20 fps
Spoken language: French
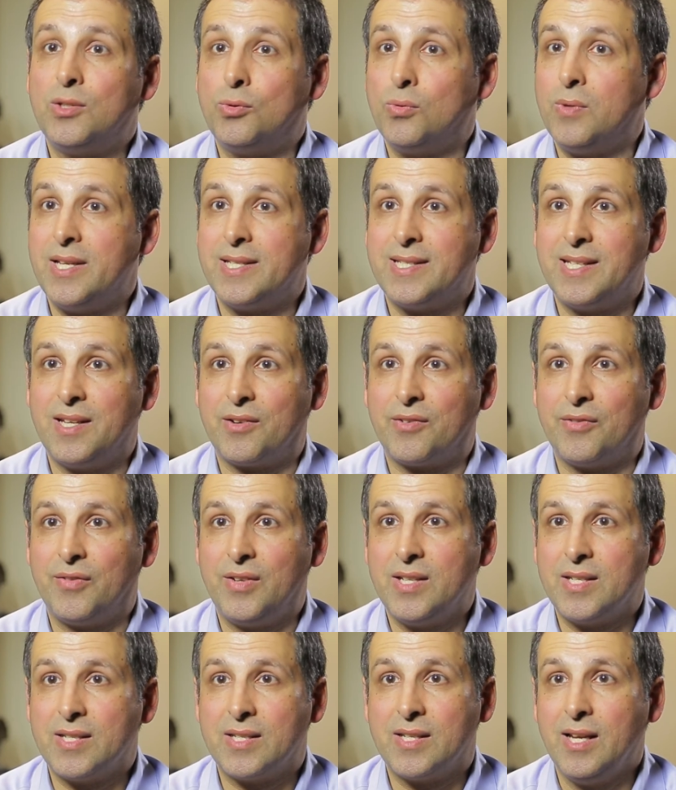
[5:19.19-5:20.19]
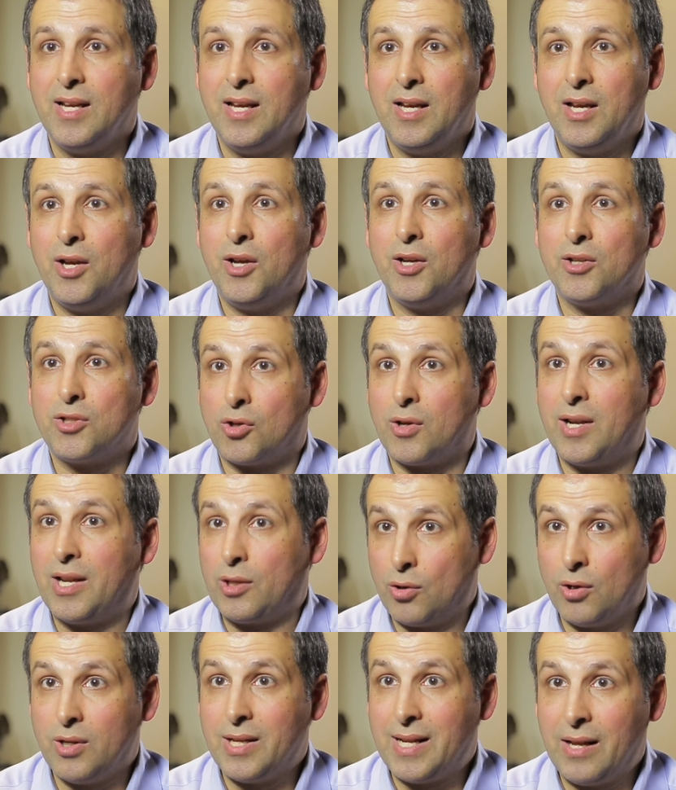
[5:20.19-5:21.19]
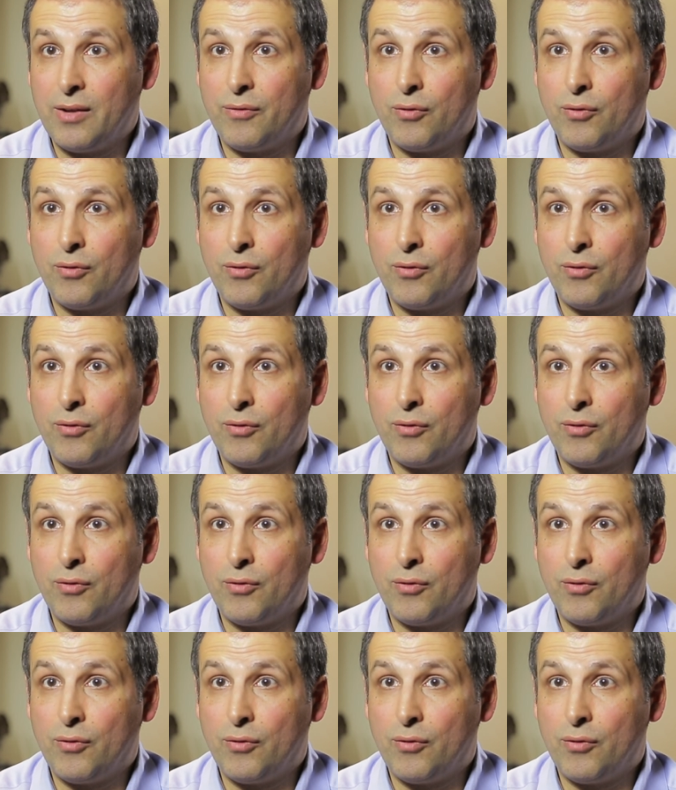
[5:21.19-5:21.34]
tous les services euh, ce que la,